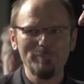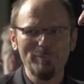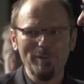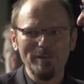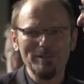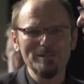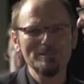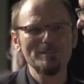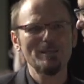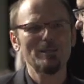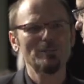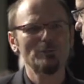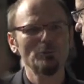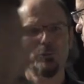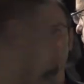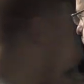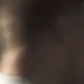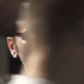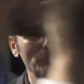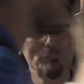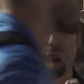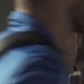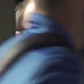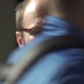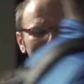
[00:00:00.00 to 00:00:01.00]
und auch die
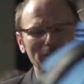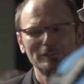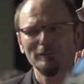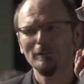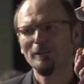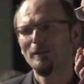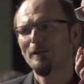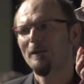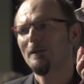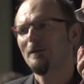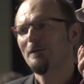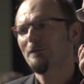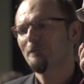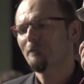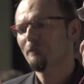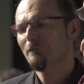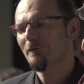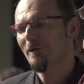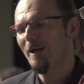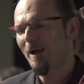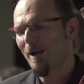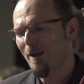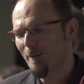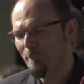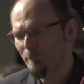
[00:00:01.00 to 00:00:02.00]
Reflexionsfähigkeit
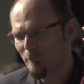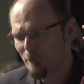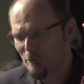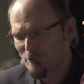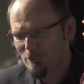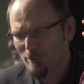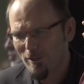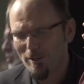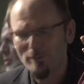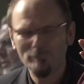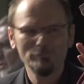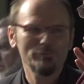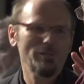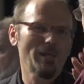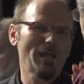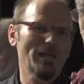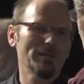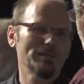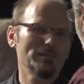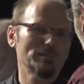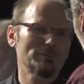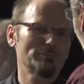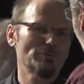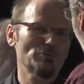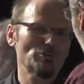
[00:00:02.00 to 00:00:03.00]
der Studierenden zu
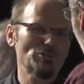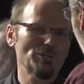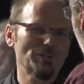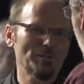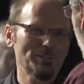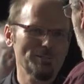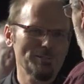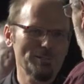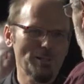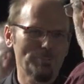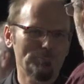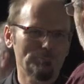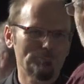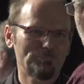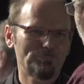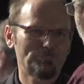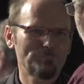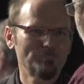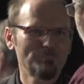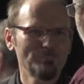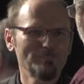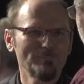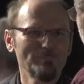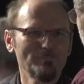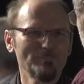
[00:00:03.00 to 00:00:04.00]
adressieren,
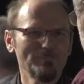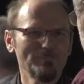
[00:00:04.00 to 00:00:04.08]
weil